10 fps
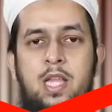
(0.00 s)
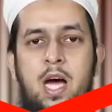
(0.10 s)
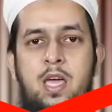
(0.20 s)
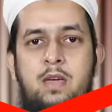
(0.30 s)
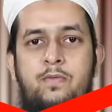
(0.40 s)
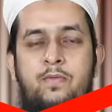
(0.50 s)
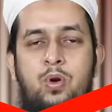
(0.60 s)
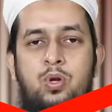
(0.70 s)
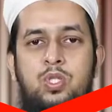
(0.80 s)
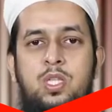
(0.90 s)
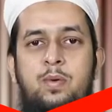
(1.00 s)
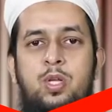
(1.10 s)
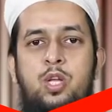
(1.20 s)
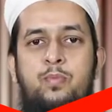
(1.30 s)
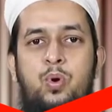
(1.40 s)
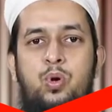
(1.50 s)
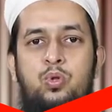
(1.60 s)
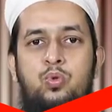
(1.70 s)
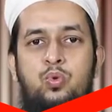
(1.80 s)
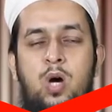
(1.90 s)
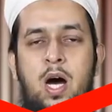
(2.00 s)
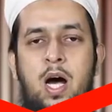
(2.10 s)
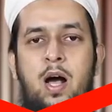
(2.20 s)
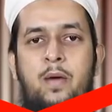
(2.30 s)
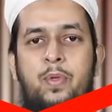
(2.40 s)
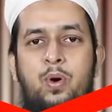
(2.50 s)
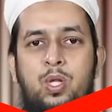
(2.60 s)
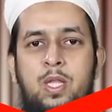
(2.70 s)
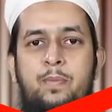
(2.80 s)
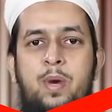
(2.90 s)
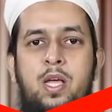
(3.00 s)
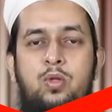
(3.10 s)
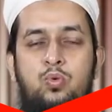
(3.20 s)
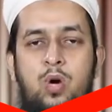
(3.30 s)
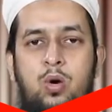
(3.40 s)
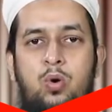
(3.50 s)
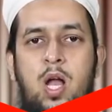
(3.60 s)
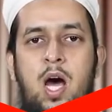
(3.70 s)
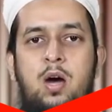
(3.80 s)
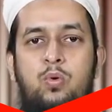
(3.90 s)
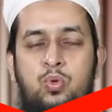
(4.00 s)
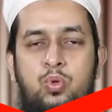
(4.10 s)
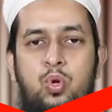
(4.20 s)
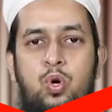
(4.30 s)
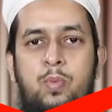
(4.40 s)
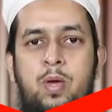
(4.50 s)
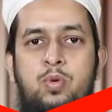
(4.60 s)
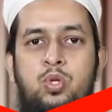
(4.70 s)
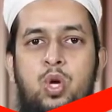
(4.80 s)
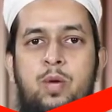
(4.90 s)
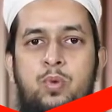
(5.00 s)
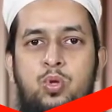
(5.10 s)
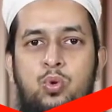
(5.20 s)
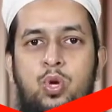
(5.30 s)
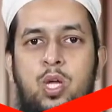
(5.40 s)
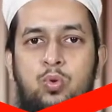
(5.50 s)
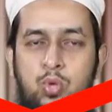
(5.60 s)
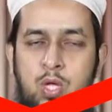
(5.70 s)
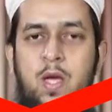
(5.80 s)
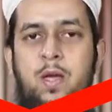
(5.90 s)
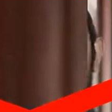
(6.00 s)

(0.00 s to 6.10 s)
তাই ফরজ নামাজের পর দোয়া হতে পারে দোয়া করা উত্তম এ বিষয়ে বিতর্কের ঊর্ধ্বে